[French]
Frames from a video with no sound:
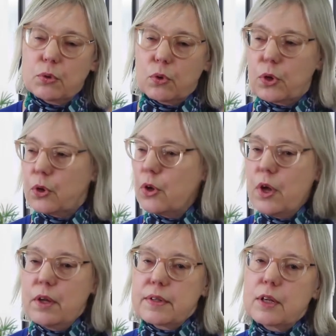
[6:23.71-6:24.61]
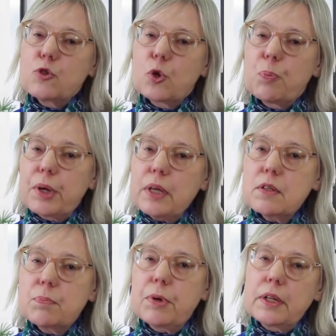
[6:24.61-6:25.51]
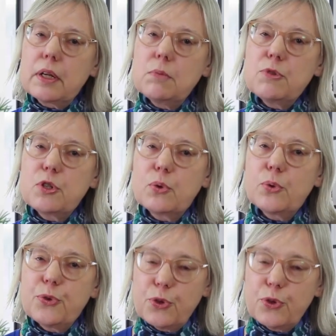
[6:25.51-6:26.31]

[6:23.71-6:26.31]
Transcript: Donc, sans surprise, pendant l'émission